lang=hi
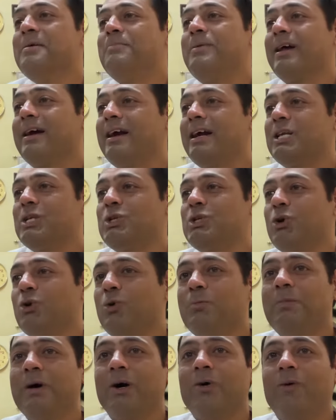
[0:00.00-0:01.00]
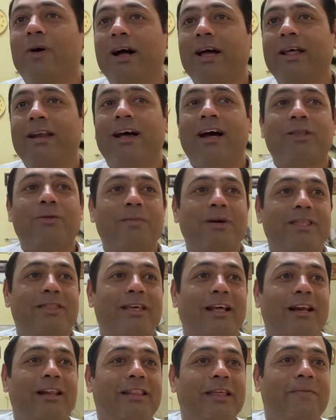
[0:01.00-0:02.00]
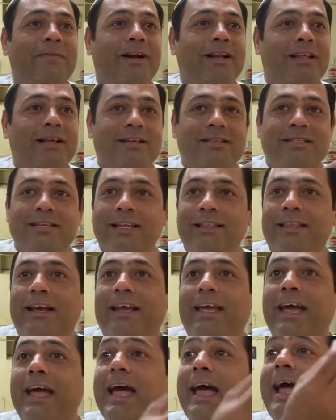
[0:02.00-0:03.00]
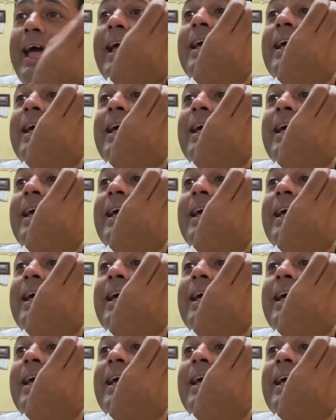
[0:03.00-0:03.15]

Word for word: प्रकट स्वरूप भगवान आत्मा चलते फिरते सिद्ध के